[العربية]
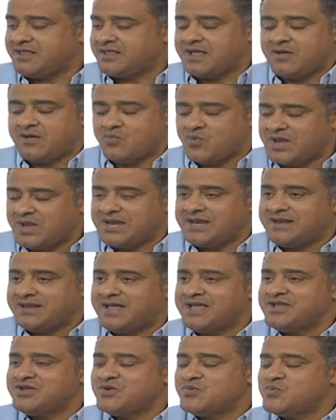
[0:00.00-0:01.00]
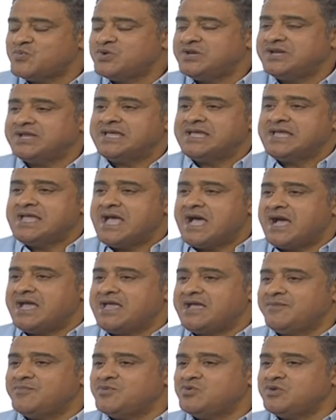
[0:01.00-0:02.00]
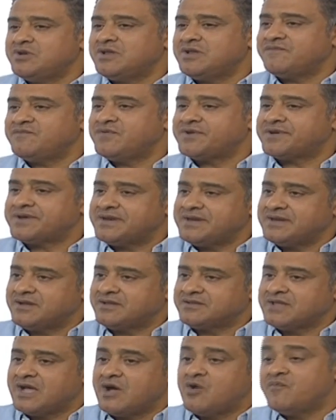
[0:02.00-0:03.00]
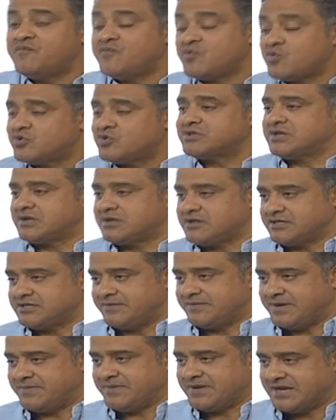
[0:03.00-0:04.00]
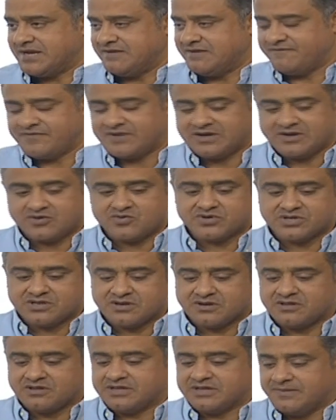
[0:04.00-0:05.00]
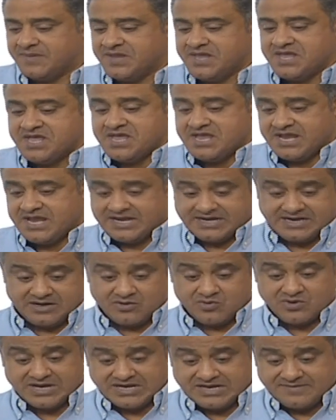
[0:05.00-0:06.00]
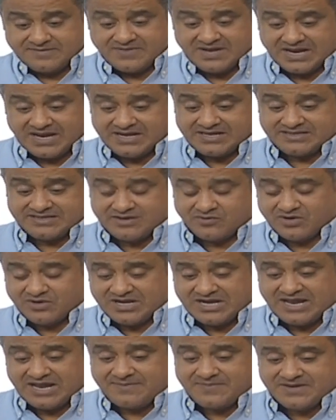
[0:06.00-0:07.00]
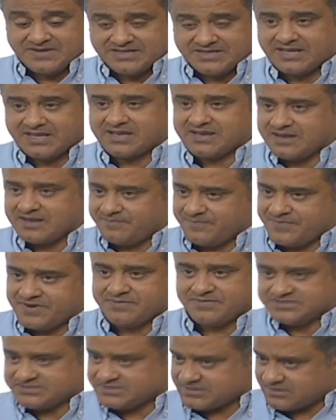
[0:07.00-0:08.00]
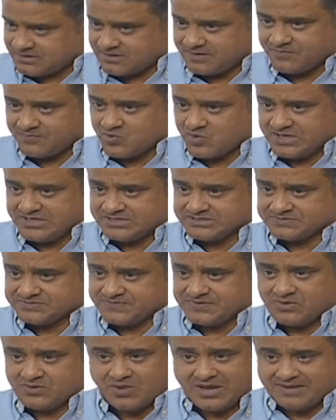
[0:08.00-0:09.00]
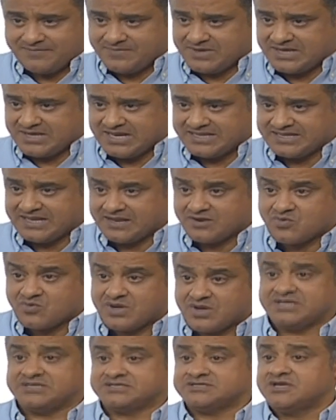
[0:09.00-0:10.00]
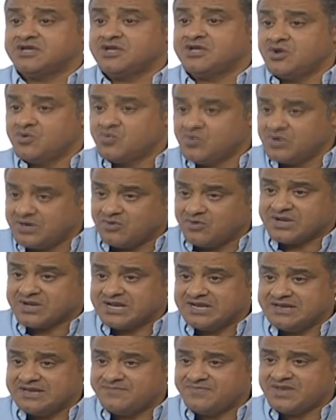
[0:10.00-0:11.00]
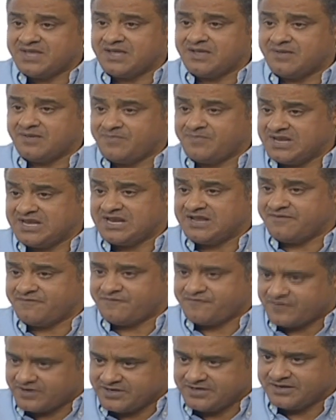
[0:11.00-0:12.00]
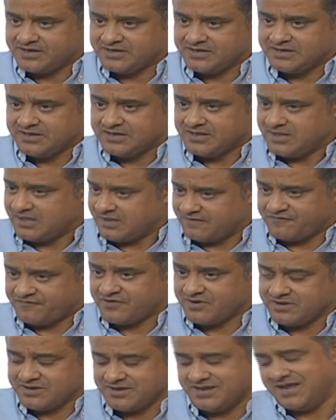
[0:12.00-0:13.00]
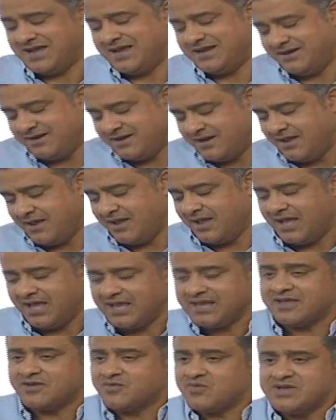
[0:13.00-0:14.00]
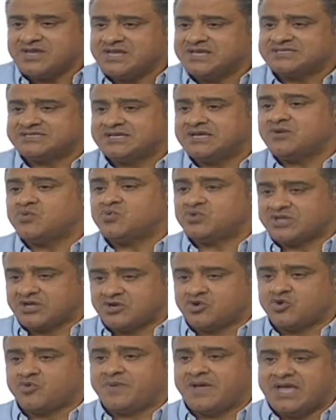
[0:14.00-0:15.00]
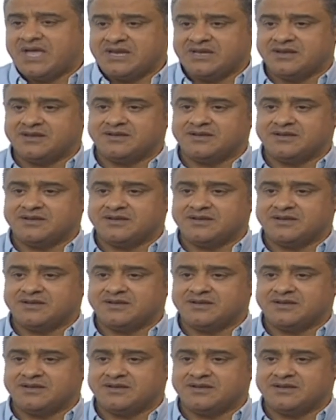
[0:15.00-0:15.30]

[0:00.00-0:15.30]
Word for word: اولا هيجيبوا لك هيعملوا لك في الرياضه او في كره القدم انا بتكلم على كره القدم احنا لو اتكلمنا على الدوري اللي قبل ده كان بيراميدز رقم كويس فيه وعامل اداء كويس ولو اتكلمنا بلعب فاينل افريقيا يعني حاجه كويسه وتجربه حلوه ويمكن